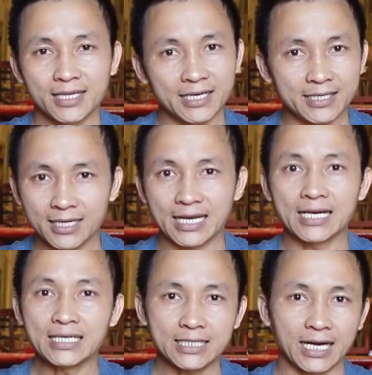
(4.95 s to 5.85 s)
thì chắc
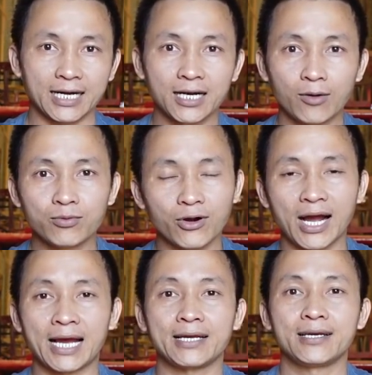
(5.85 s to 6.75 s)
chắn sẽ không có
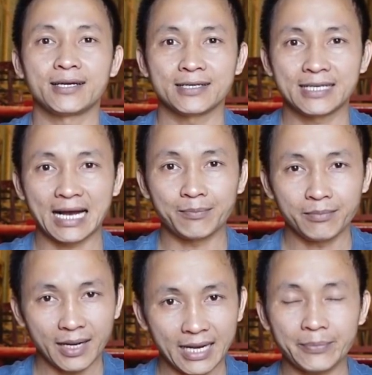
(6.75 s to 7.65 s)
ai
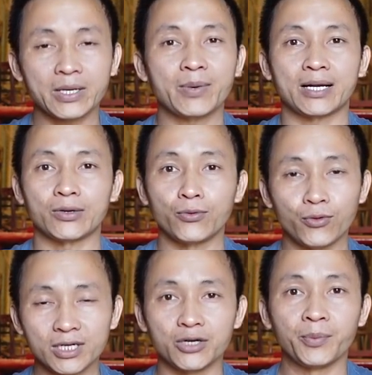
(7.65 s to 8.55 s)
dám ép các bạn
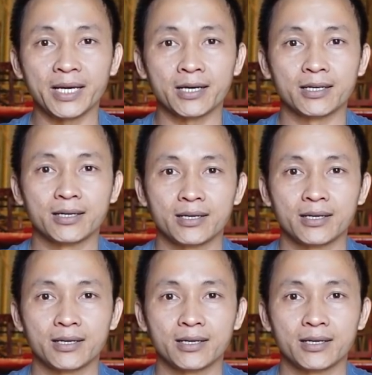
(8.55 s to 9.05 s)
uống rượu bia.